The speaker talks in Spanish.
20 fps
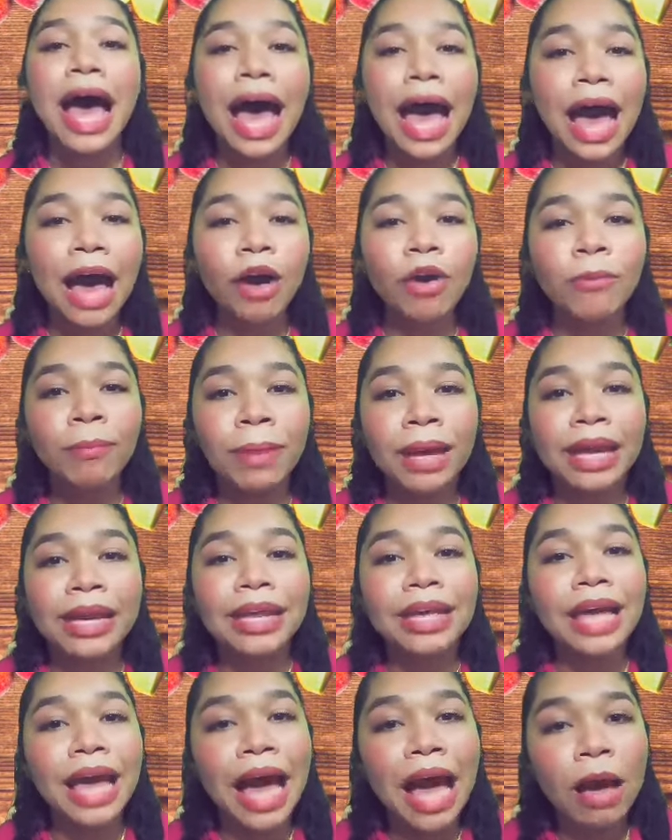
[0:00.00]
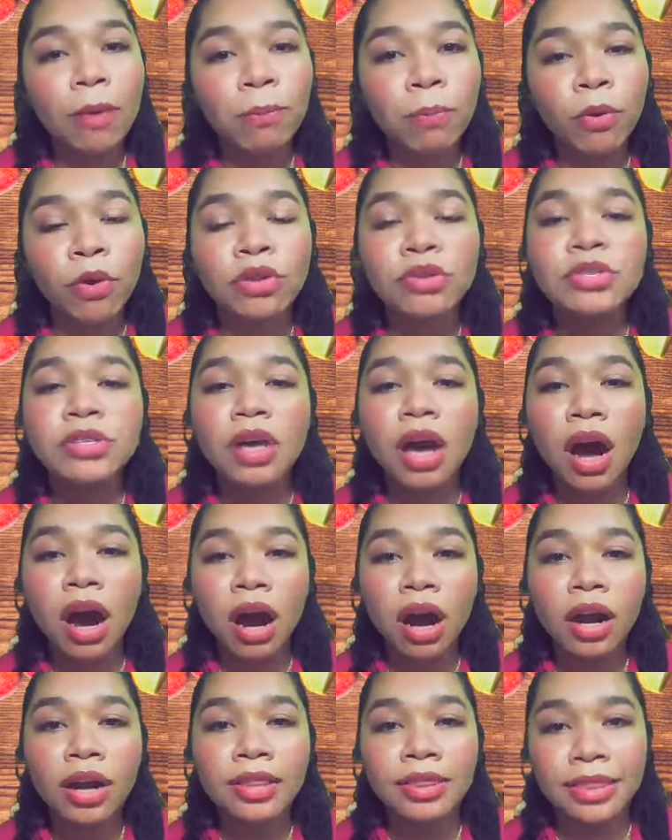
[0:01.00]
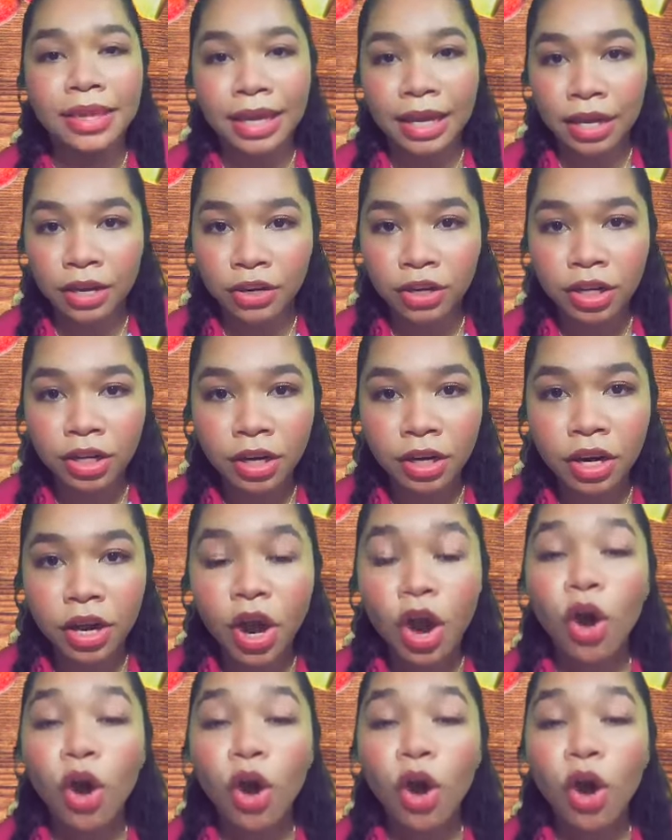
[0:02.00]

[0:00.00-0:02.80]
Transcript: How many apples are there?